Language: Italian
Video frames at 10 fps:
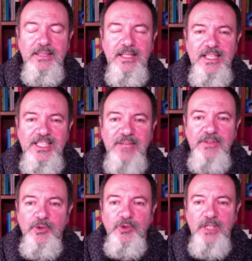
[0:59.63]
Ce
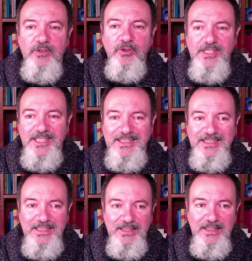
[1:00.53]
l'avevano detto di star
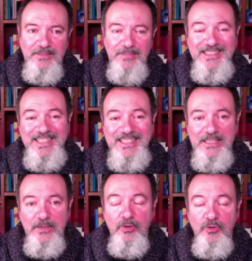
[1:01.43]
zitti, ma star
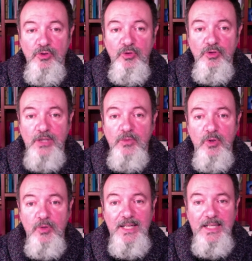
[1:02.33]
zitto non sono stato
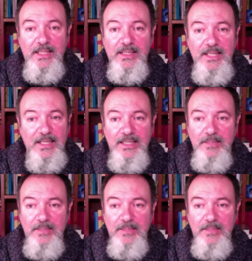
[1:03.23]
buono mai, neanche da